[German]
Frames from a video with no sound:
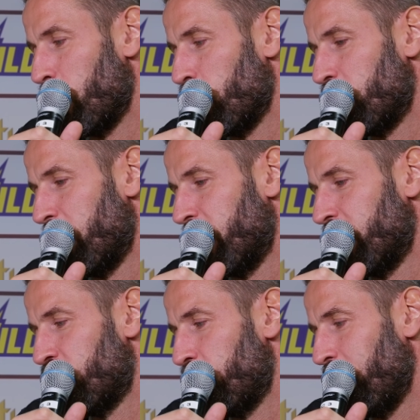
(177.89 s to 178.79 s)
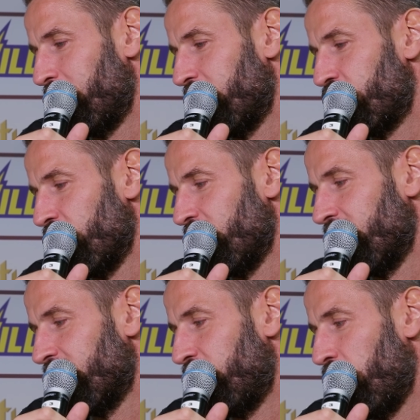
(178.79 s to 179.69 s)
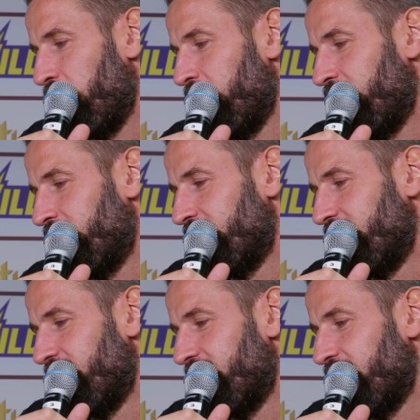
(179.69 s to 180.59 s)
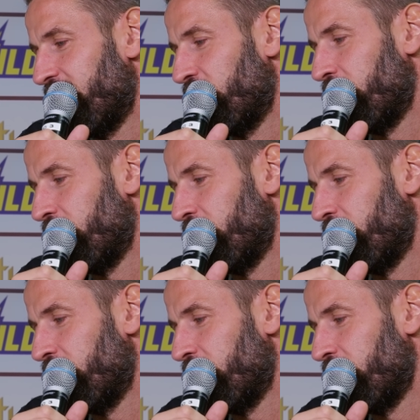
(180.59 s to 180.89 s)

Und man spürt jetzt schon das Feuer nach so